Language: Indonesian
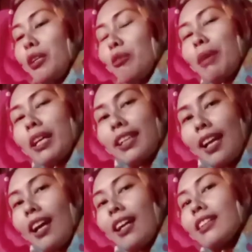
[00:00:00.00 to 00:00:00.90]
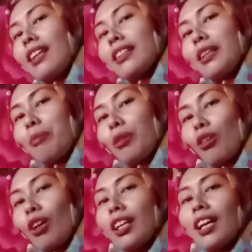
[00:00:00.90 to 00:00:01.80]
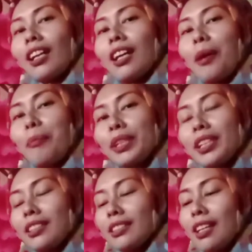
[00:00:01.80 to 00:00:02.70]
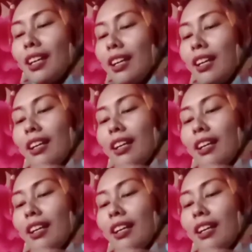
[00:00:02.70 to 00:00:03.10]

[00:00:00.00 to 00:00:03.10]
lumayan ada potongan harga miringnya